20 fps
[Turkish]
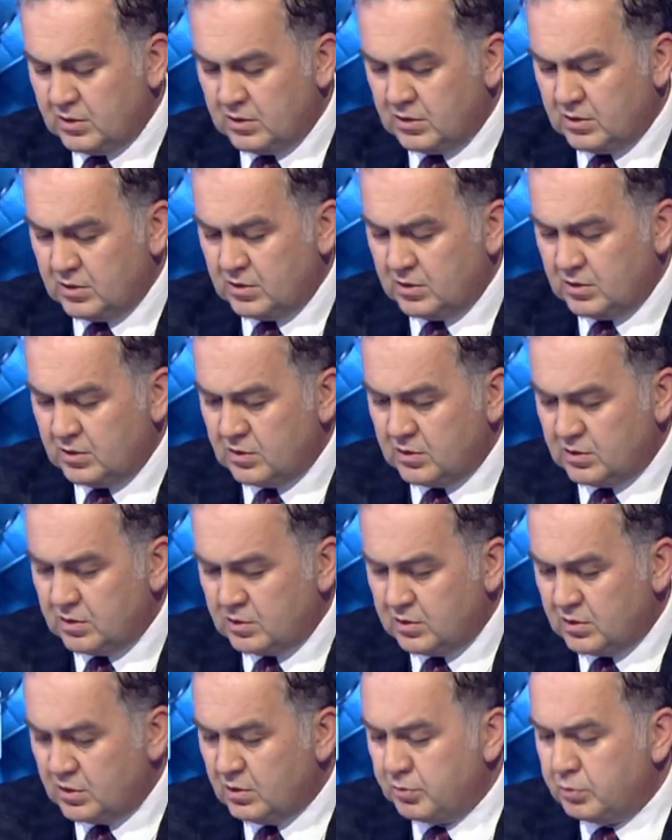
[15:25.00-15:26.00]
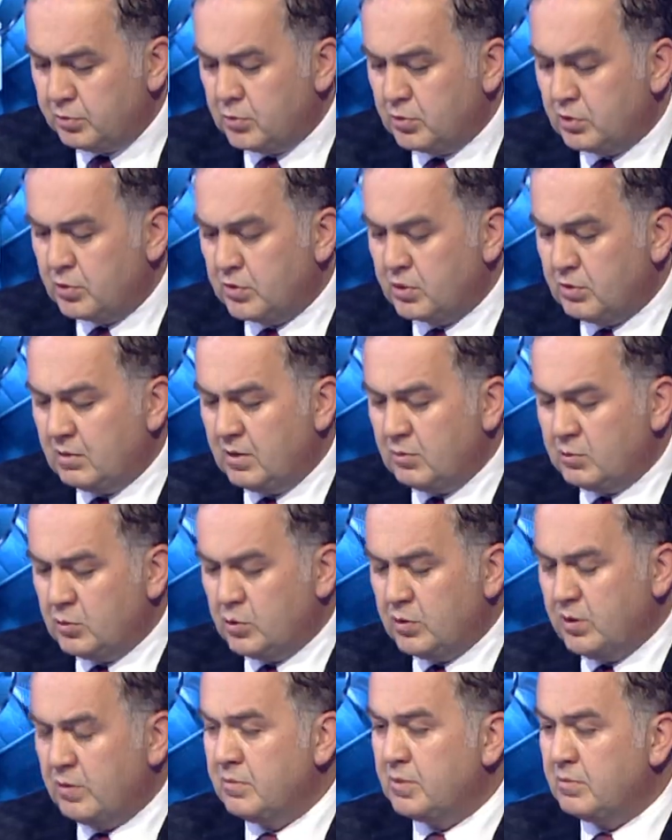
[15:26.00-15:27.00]
e, yapıyor. Devamlı
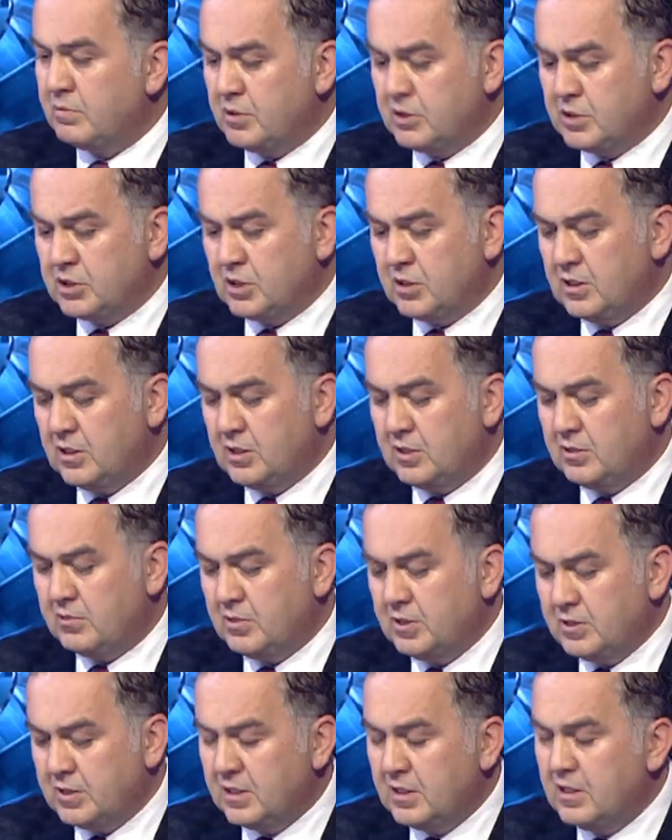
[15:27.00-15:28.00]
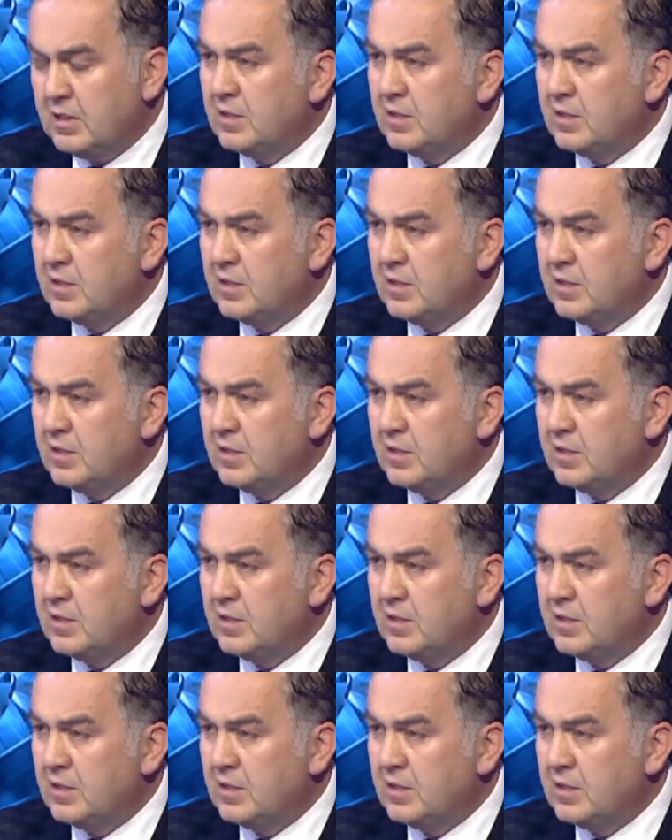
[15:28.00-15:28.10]
önemli başarılar var.